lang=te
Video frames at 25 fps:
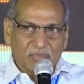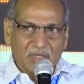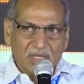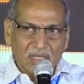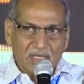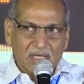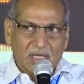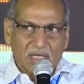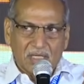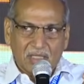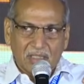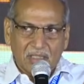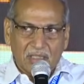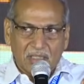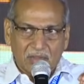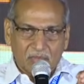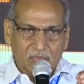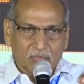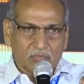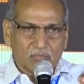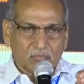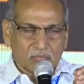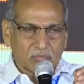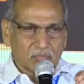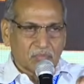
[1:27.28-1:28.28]
క్లుప్తంగా
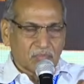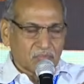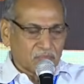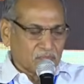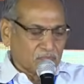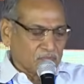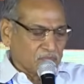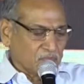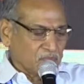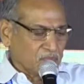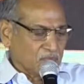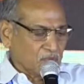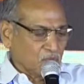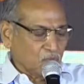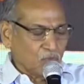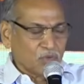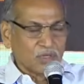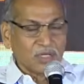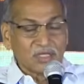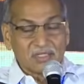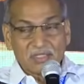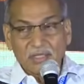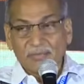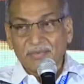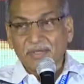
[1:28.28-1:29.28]
నేను
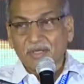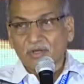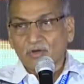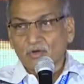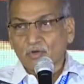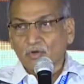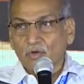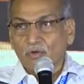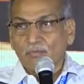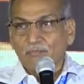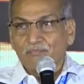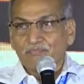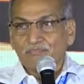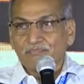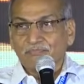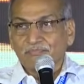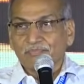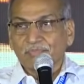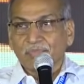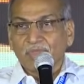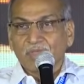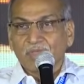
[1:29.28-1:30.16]
ఉన్న సమయంలో